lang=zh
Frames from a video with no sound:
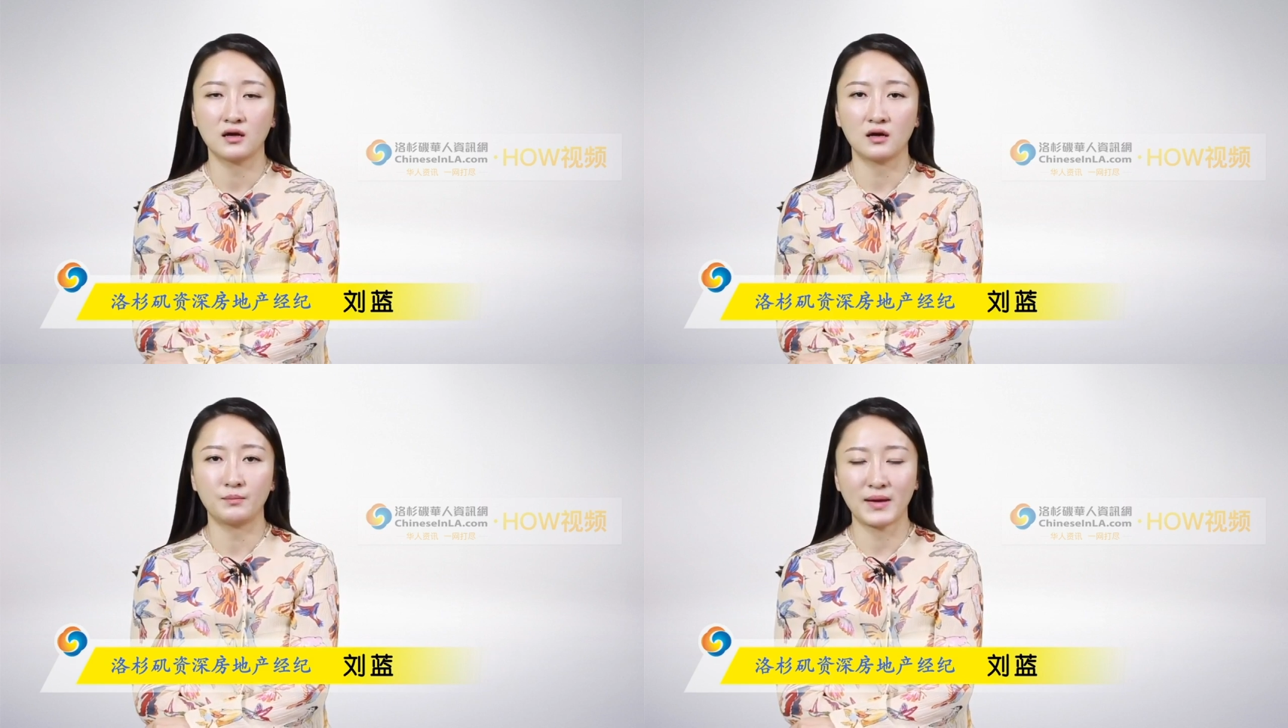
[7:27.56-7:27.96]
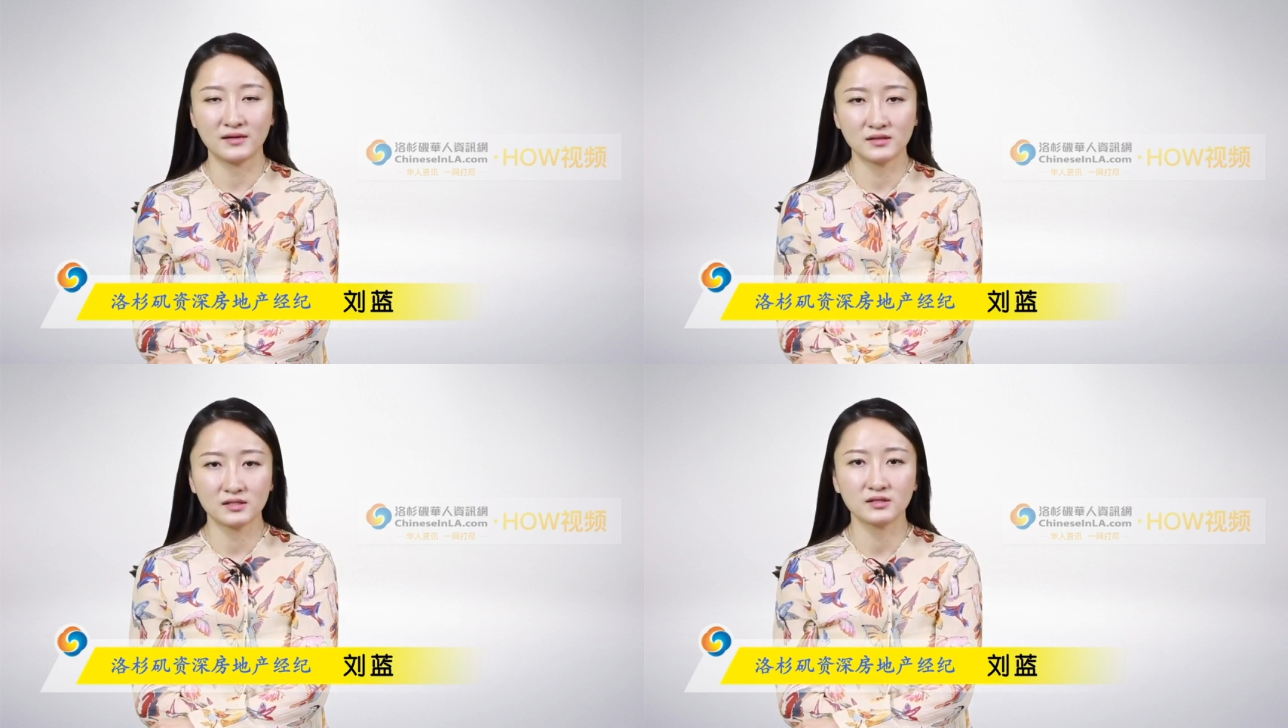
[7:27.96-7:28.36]
呃，
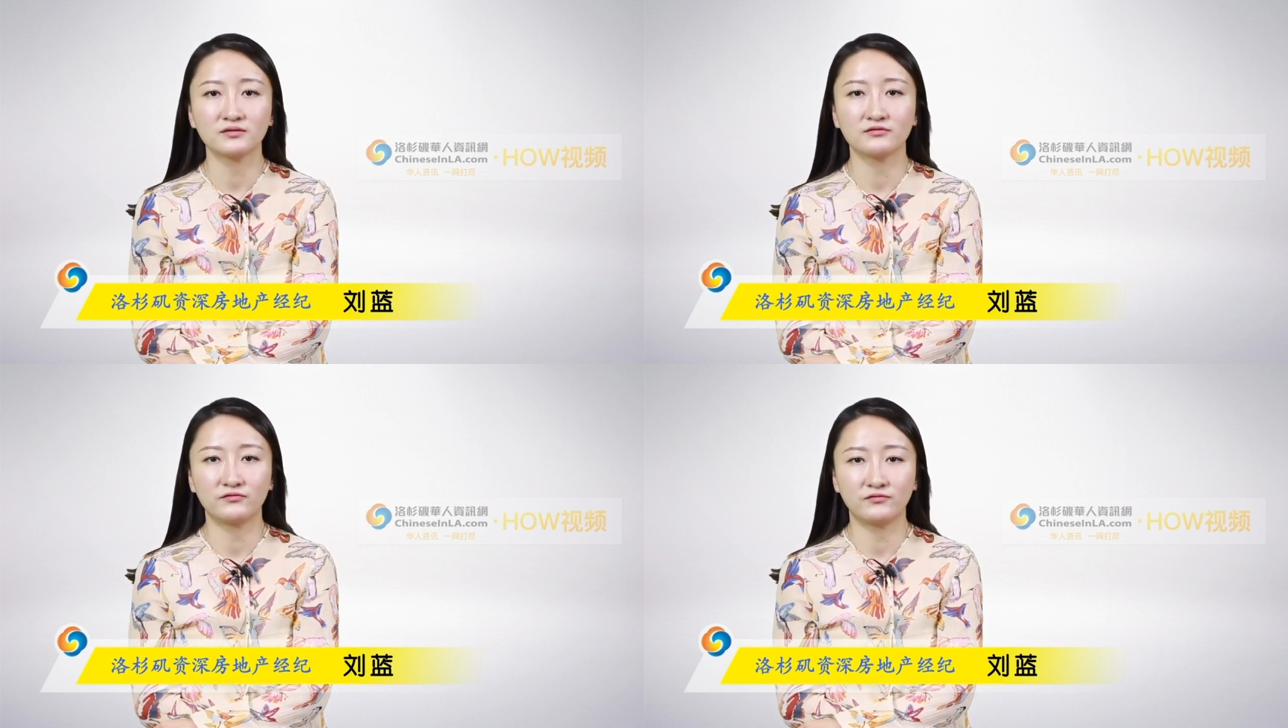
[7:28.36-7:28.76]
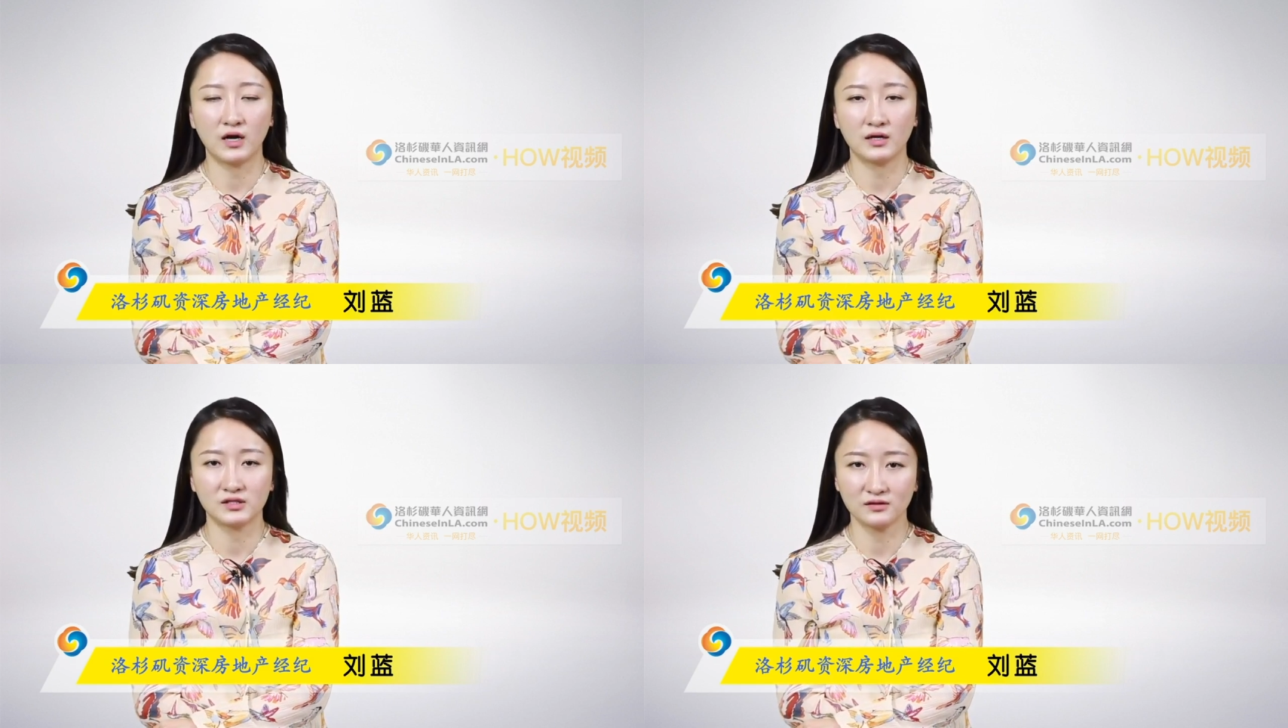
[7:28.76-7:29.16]
搬进
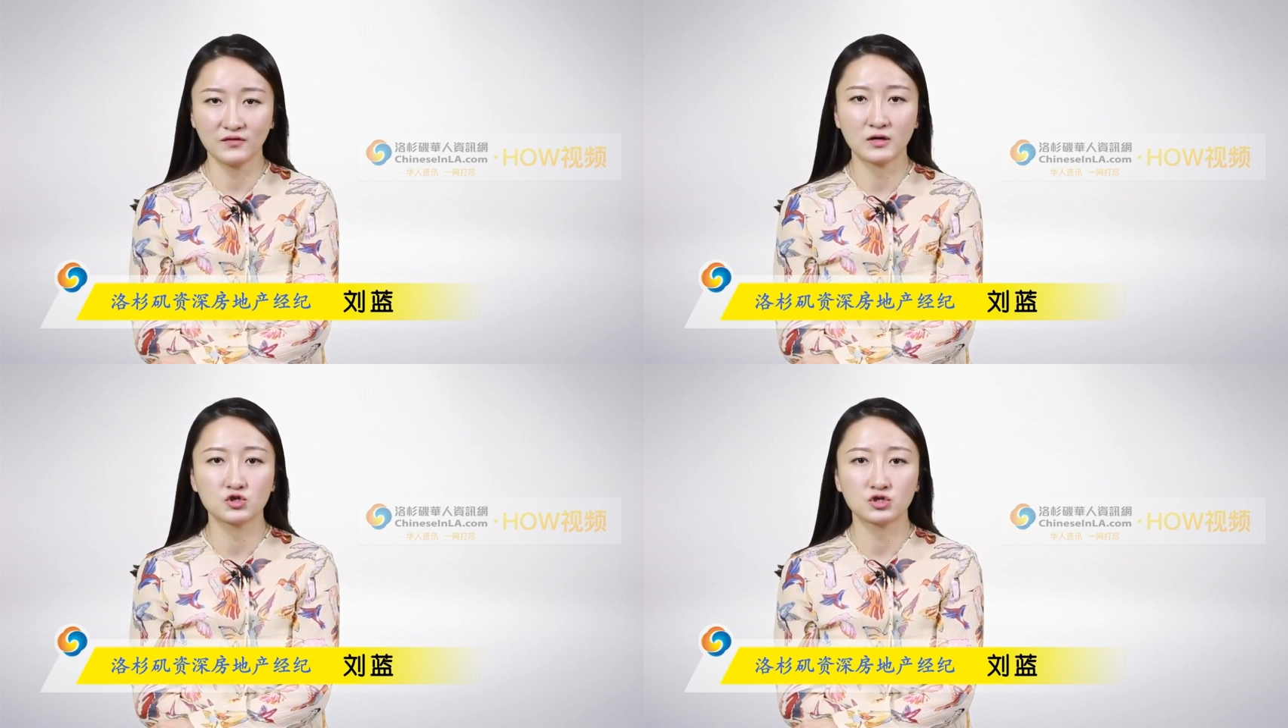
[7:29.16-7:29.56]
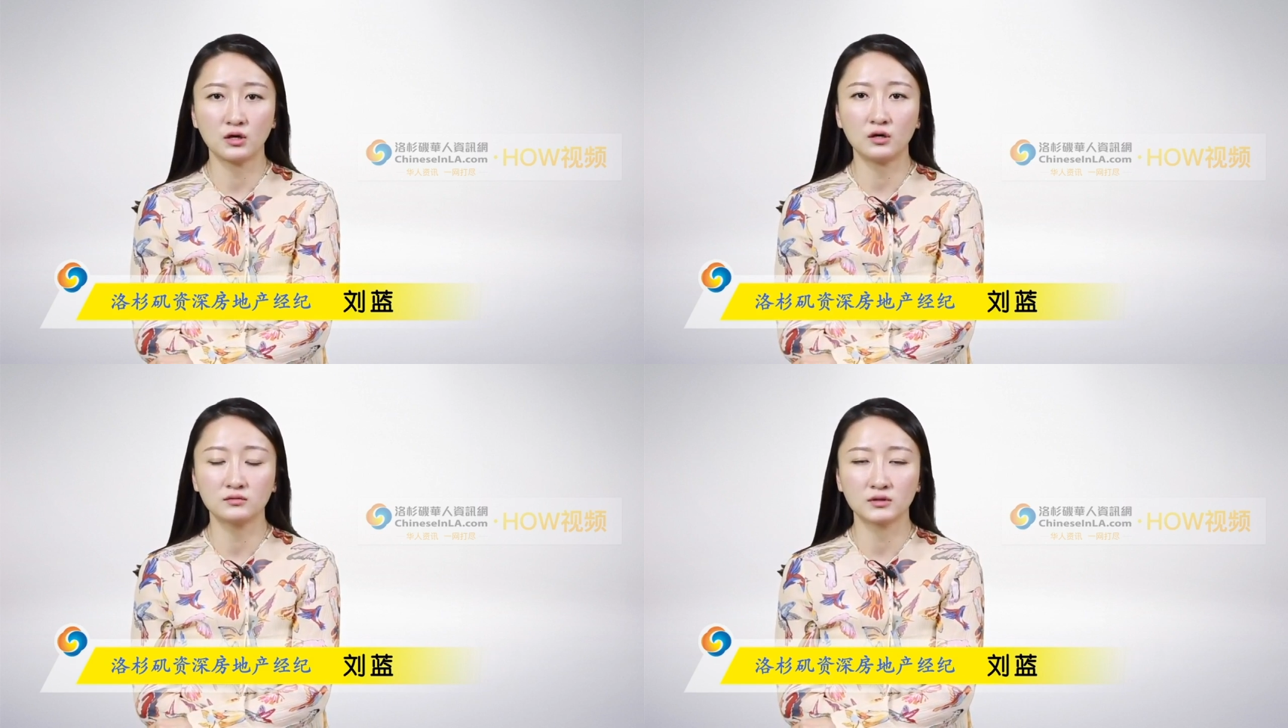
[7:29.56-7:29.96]
呃新房之
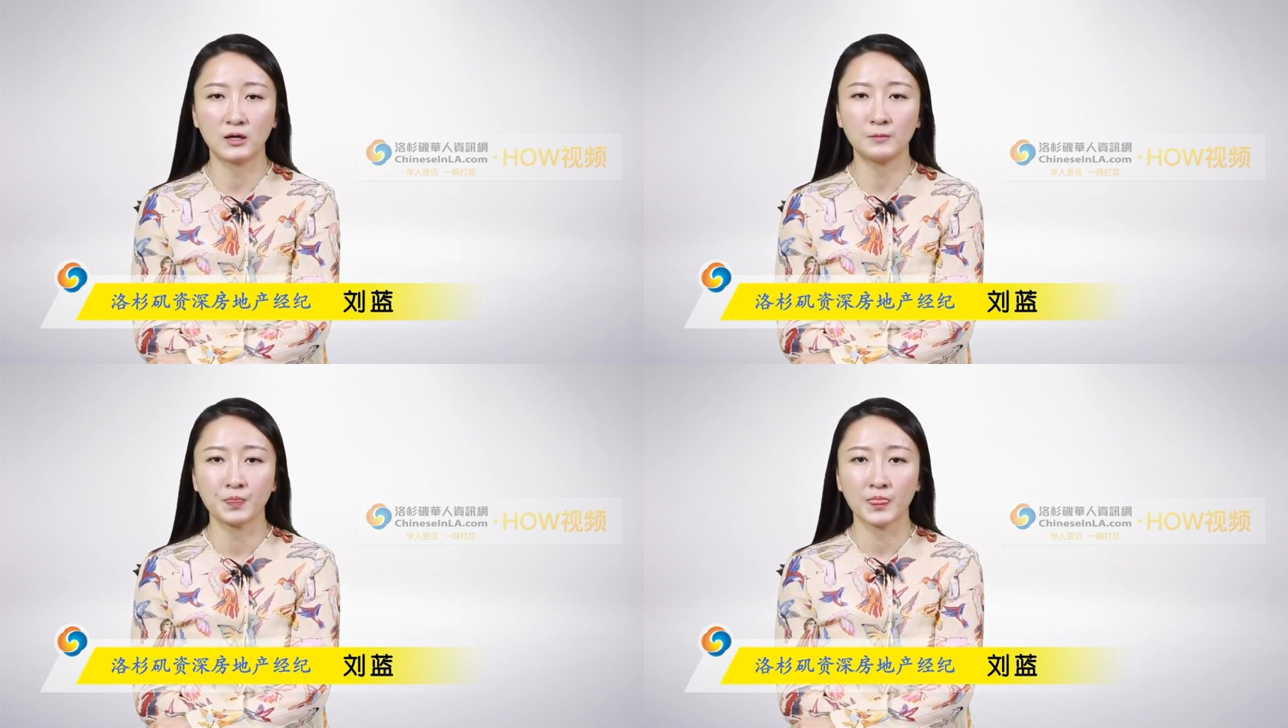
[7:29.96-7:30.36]
后呢，